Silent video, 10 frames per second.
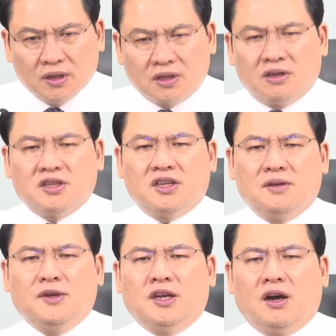그것은
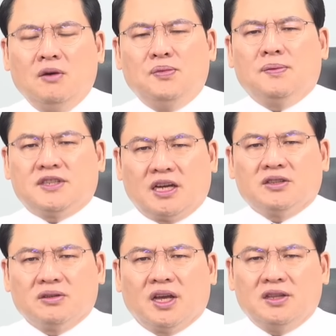이미 헌법에
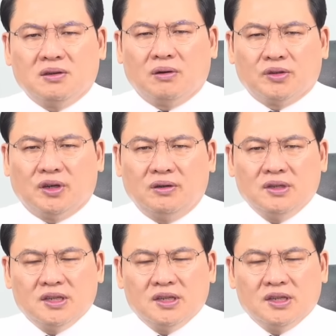상정되어 있는 거고요.